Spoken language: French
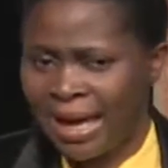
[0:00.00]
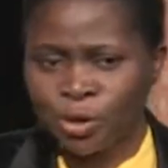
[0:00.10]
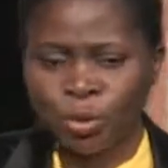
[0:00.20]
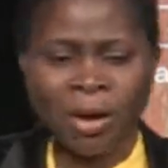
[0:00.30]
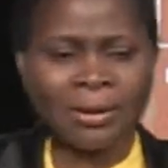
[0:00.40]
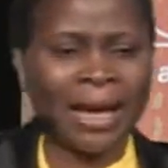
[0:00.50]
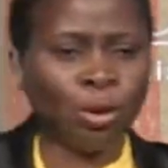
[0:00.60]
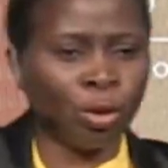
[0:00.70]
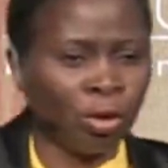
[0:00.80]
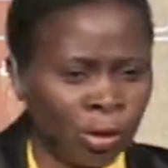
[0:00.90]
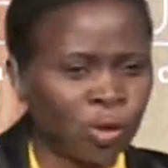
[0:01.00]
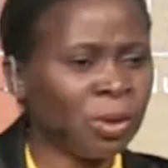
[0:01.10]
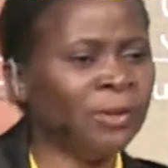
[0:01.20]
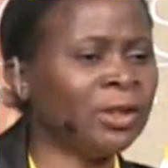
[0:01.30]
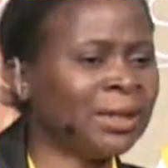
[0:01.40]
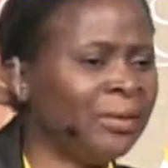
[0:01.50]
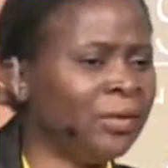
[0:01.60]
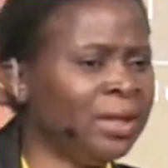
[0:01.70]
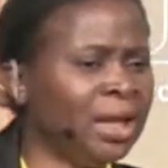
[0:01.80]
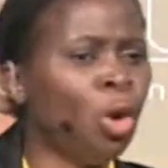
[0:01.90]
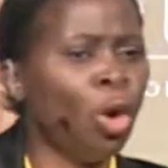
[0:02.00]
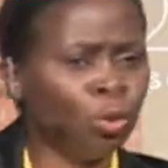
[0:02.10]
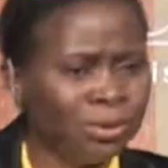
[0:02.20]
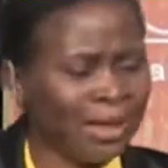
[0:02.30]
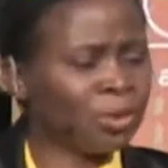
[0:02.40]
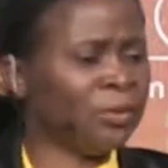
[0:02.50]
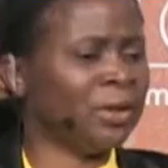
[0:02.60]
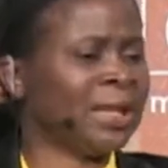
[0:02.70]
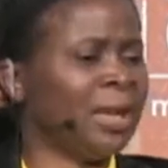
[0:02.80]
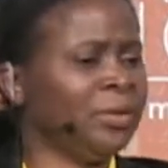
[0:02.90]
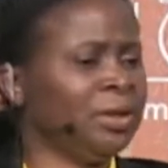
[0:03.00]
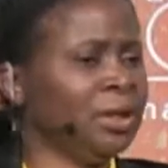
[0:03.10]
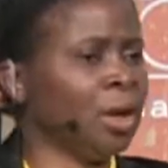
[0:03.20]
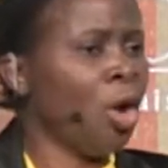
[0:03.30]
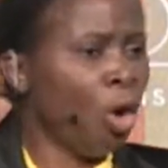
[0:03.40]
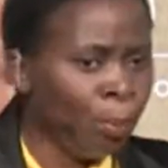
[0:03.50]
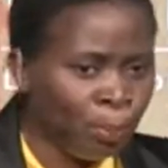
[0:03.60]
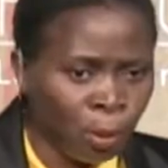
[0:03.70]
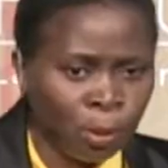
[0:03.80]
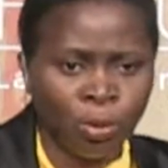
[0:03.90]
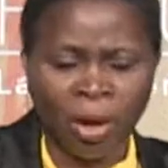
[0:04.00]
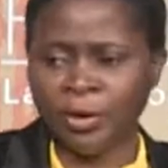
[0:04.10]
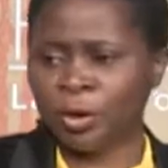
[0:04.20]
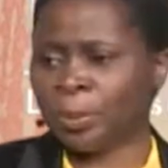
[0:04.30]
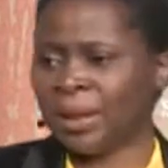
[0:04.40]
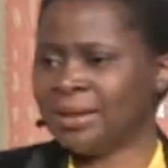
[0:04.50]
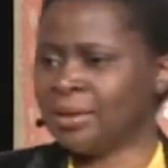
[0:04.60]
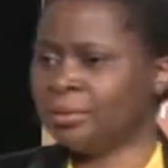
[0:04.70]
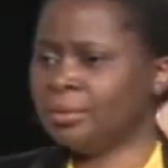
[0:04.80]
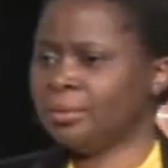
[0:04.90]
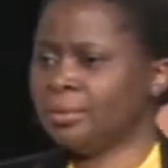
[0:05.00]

est soit en train de construire votre avenir ou détruire votre avenir en polluant votre prison.